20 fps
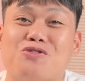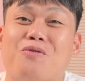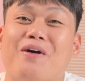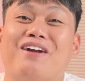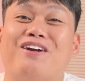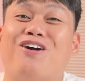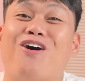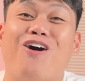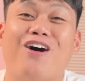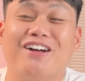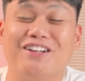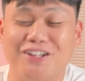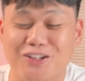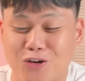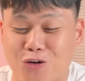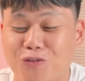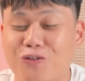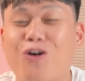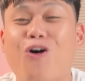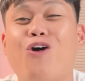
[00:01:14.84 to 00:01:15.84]
dùng android thì
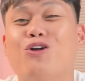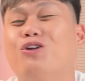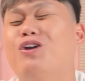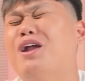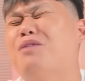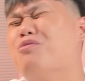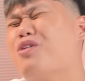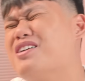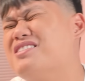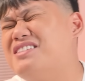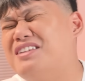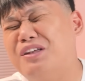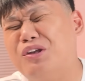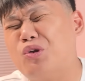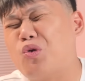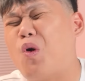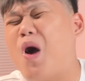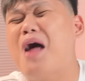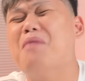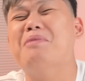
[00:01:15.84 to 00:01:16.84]
đối với họ nó là một cái gì đấy
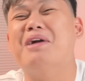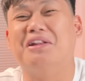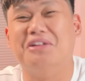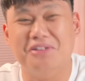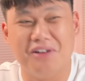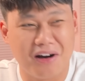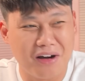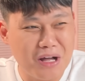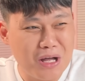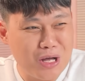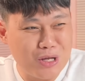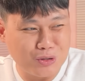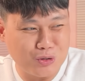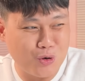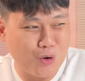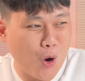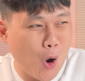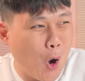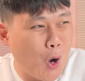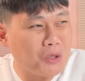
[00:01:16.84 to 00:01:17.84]
nó quá bình thường
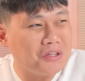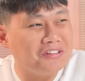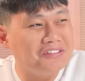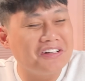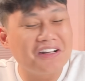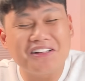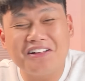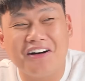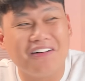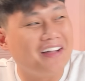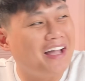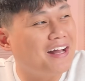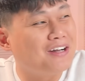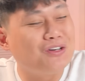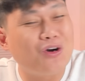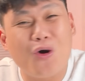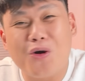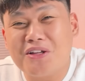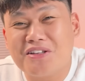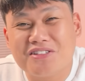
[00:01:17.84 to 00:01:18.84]
mà có từ những cái thời
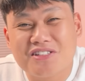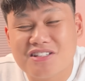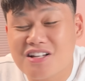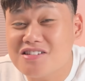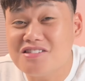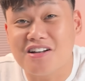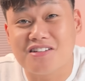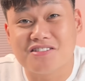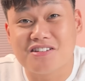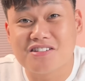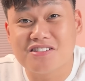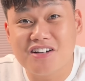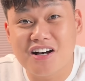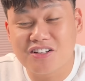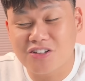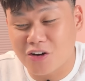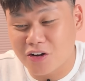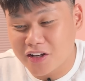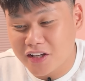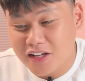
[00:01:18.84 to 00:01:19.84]
android từ xưa xưa xưa
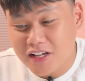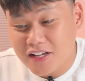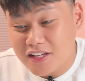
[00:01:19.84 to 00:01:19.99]
xưa rồi